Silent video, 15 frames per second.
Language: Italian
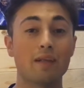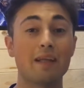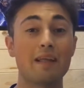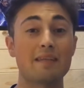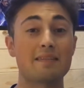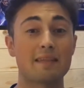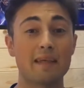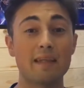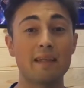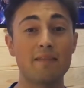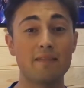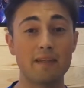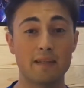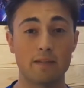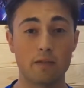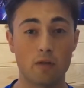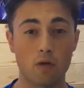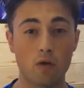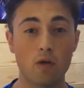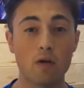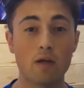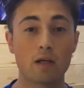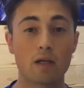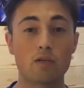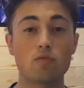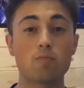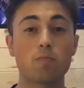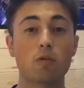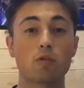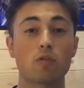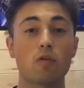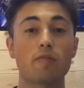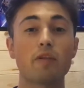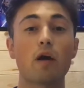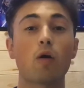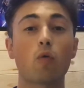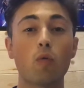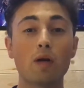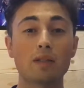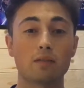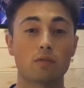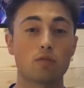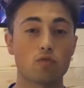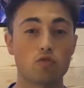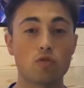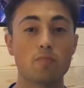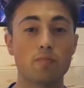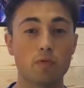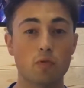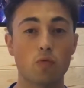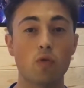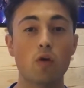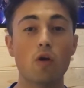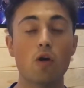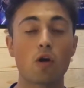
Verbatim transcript: delle schede video che supportano fino a 4 GPU